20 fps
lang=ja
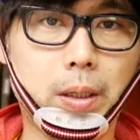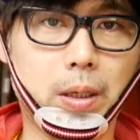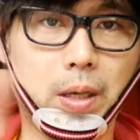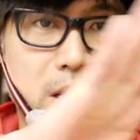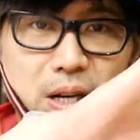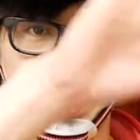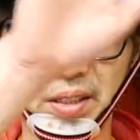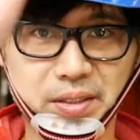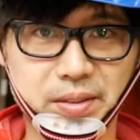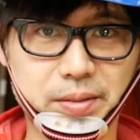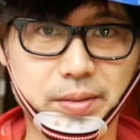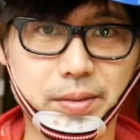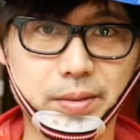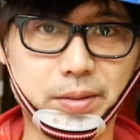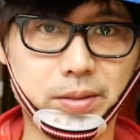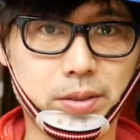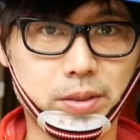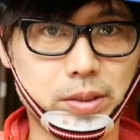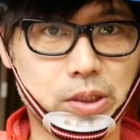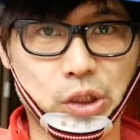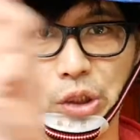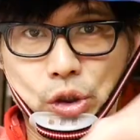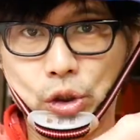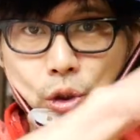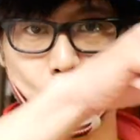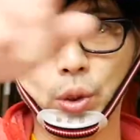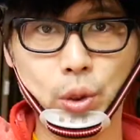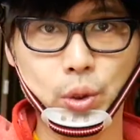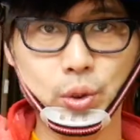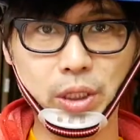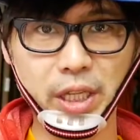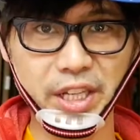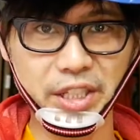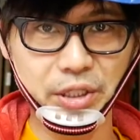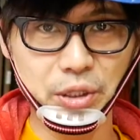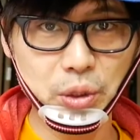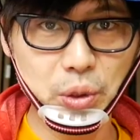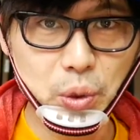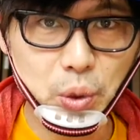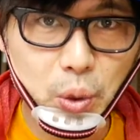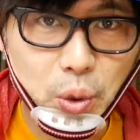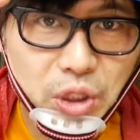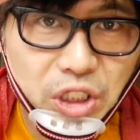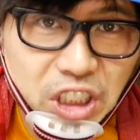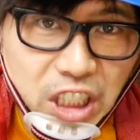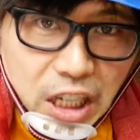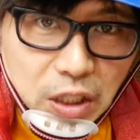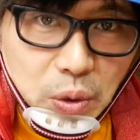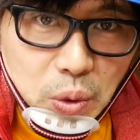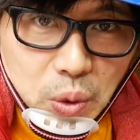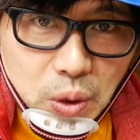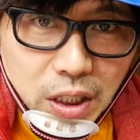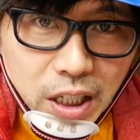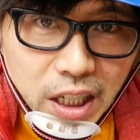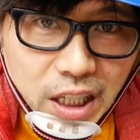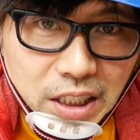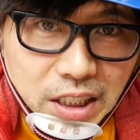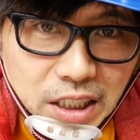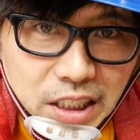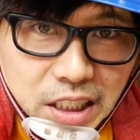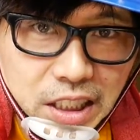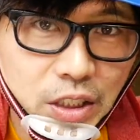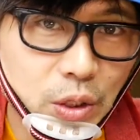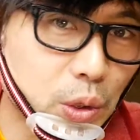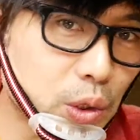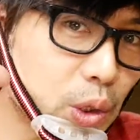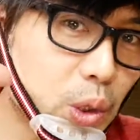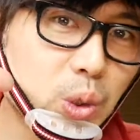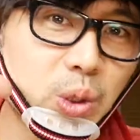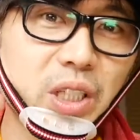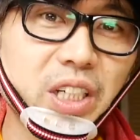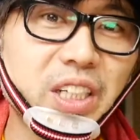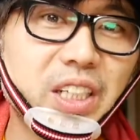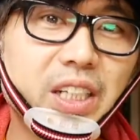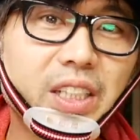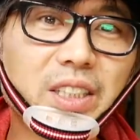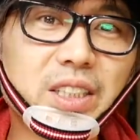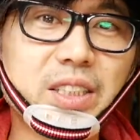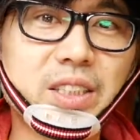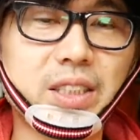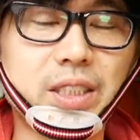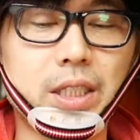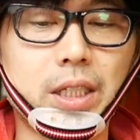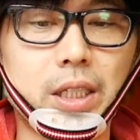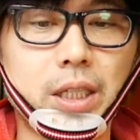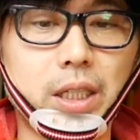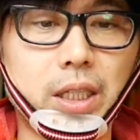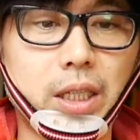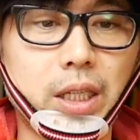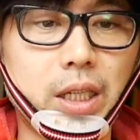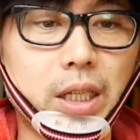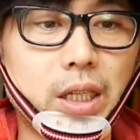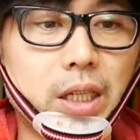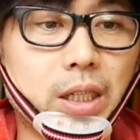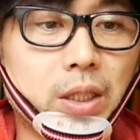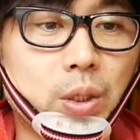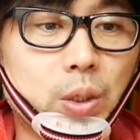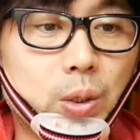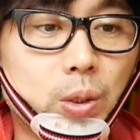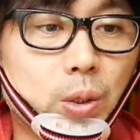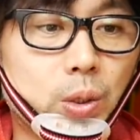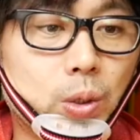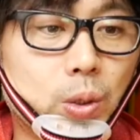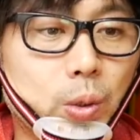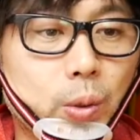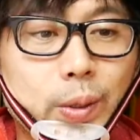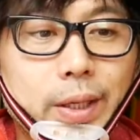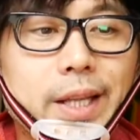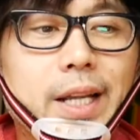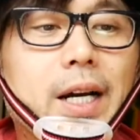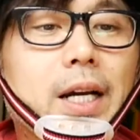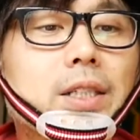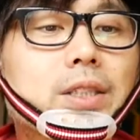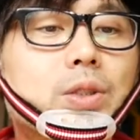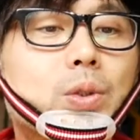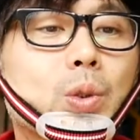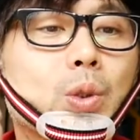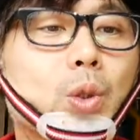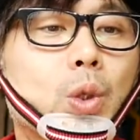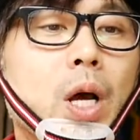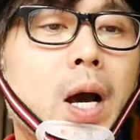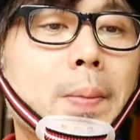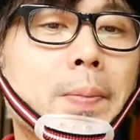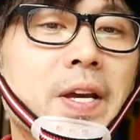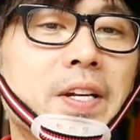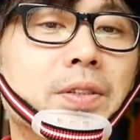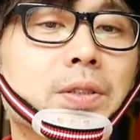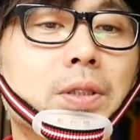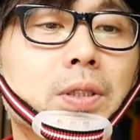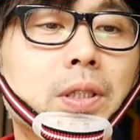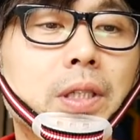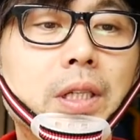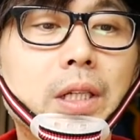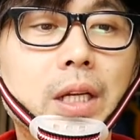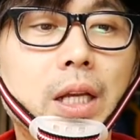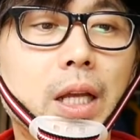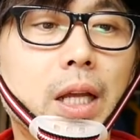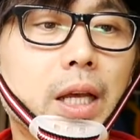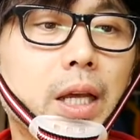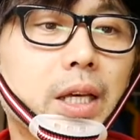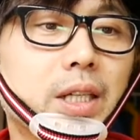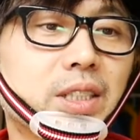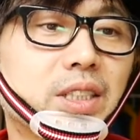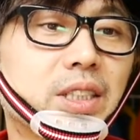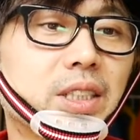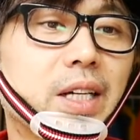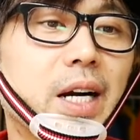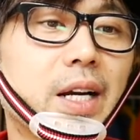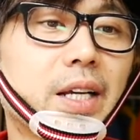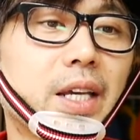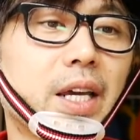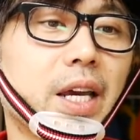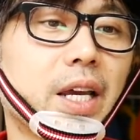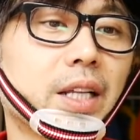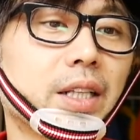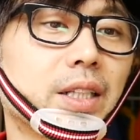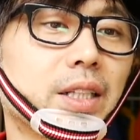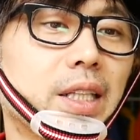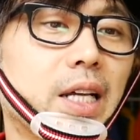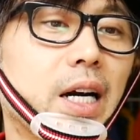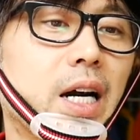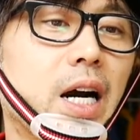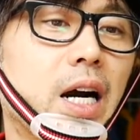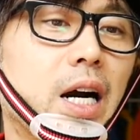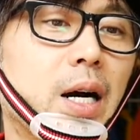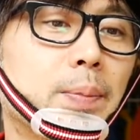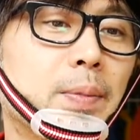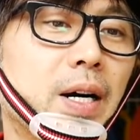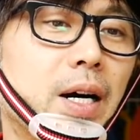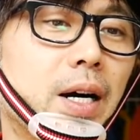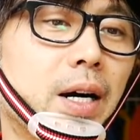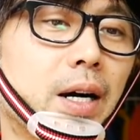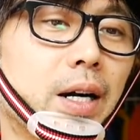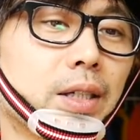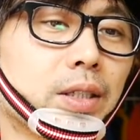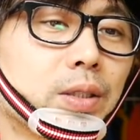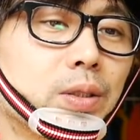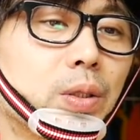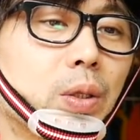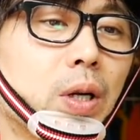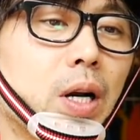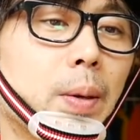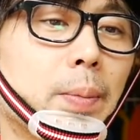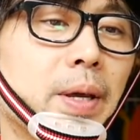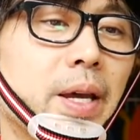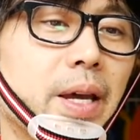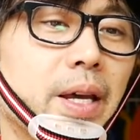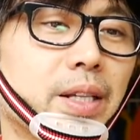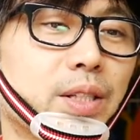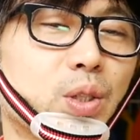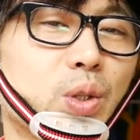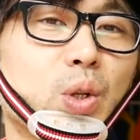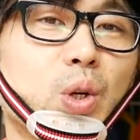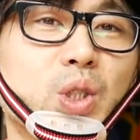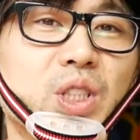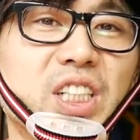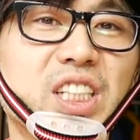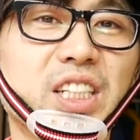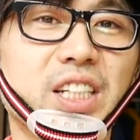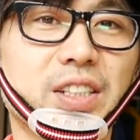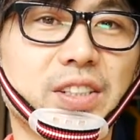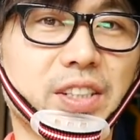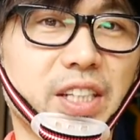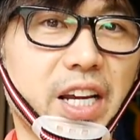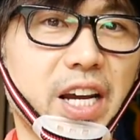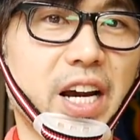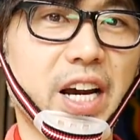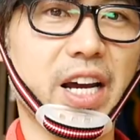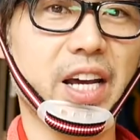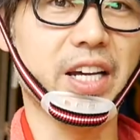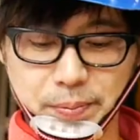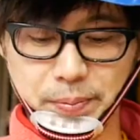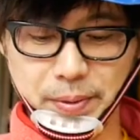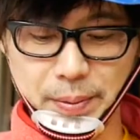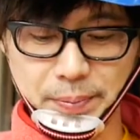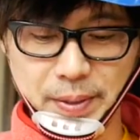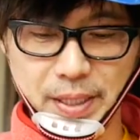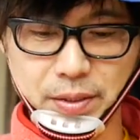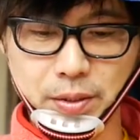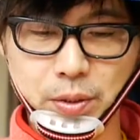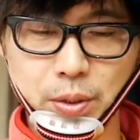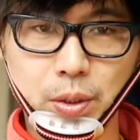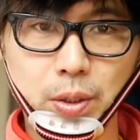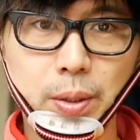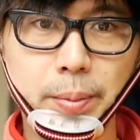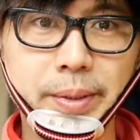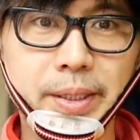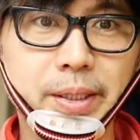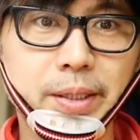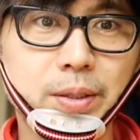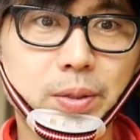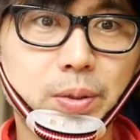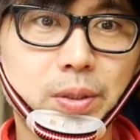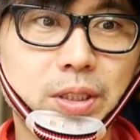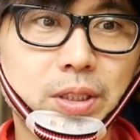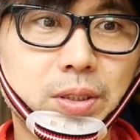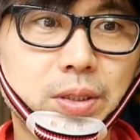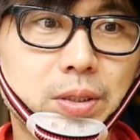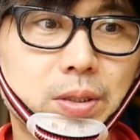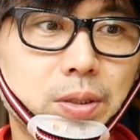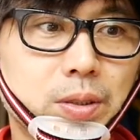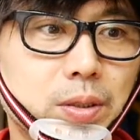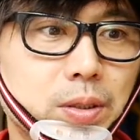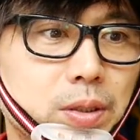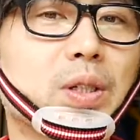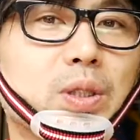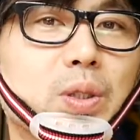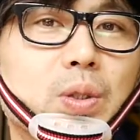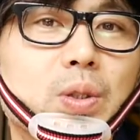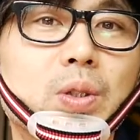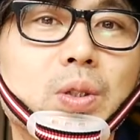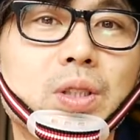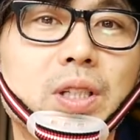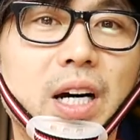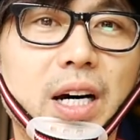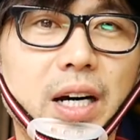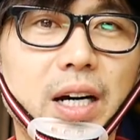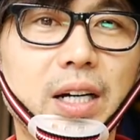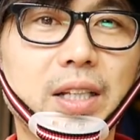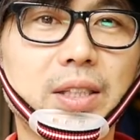はい16対9の四角の中に生きる妖精ですえっ、ー、とこれは中西のトラベル、え滋賀県長浜黒壁その2ですねはいまあまあ黒壁と言いつつその他